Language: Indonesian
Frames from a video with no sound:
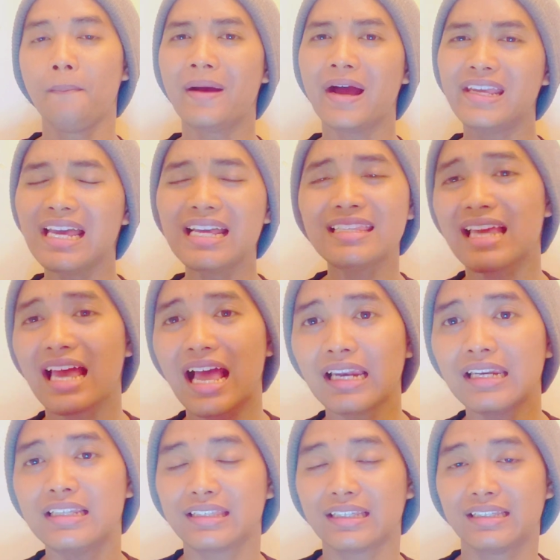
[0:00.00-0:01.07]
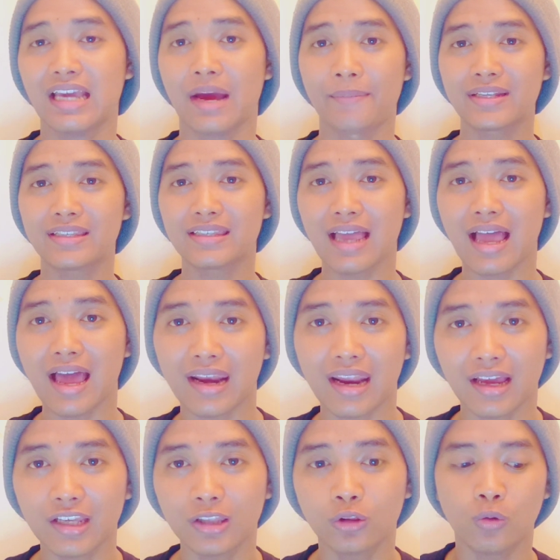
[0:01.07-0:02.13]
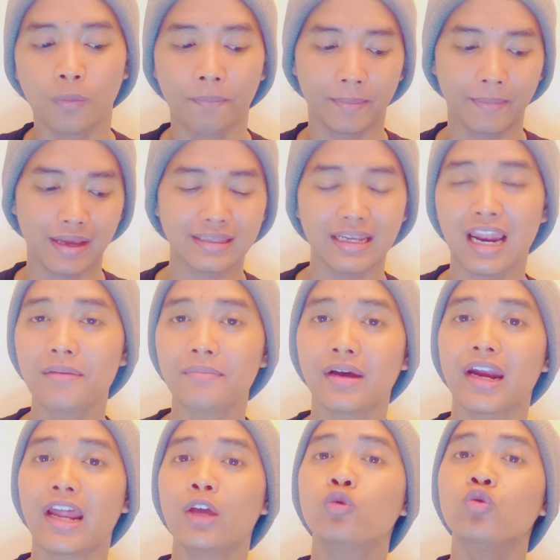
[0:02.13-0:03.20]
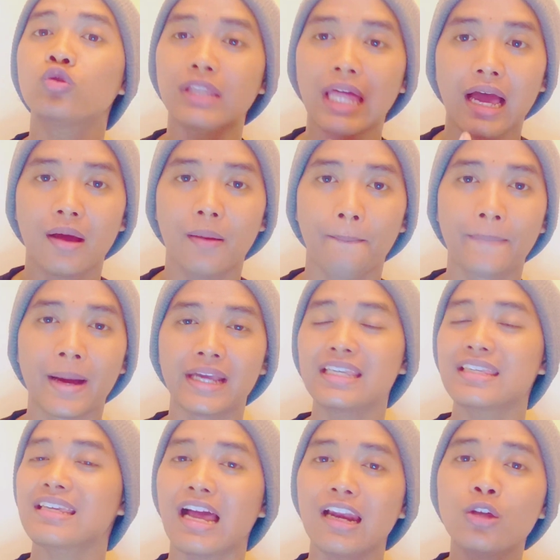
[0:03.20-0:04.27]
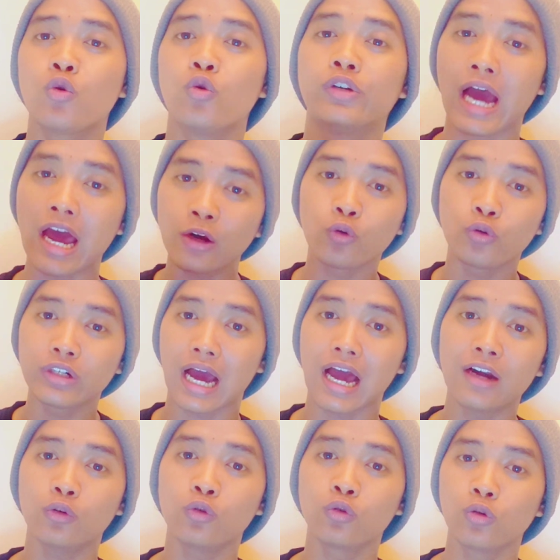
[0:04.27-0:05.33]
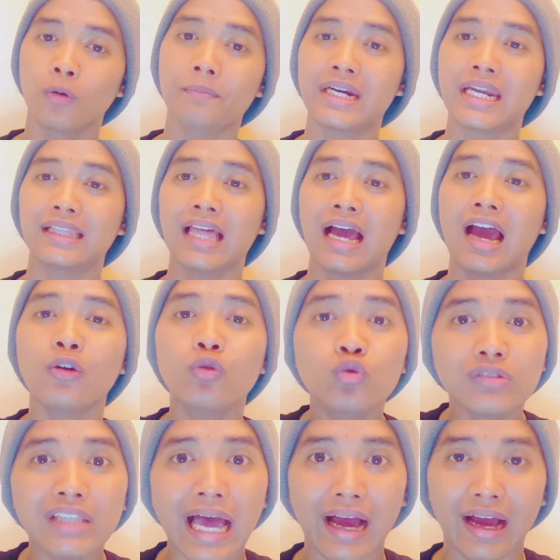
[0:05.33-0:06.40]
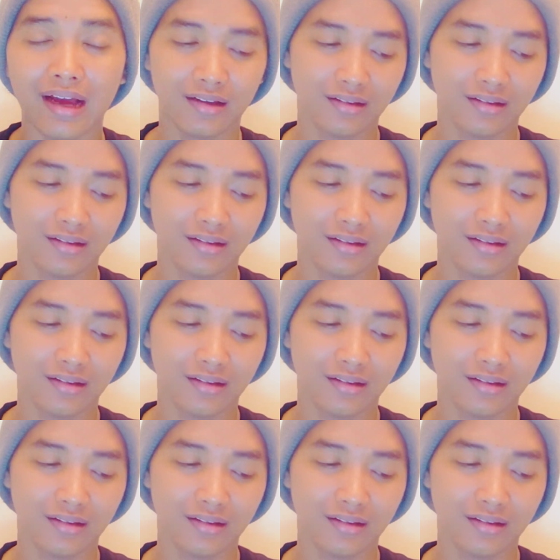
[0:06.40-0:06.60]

Banyak sekali zaman sekarang itu permasalahan mengenai utang. Banyak sekali godaan-godaan untuk mendatangkan utang